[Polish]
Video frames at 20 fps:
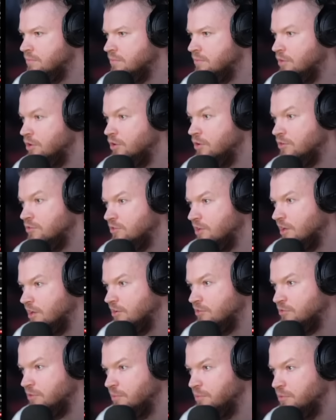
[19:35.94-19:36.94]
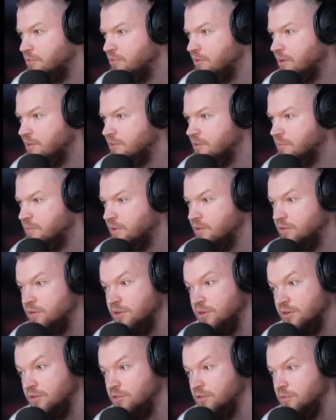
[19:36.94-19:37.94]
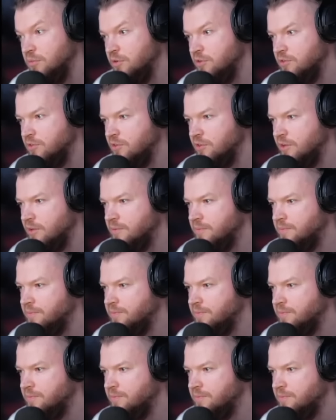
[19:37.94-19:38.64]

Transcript: O, jeszcze jakaś łapówka za Pandorę, o to mocne.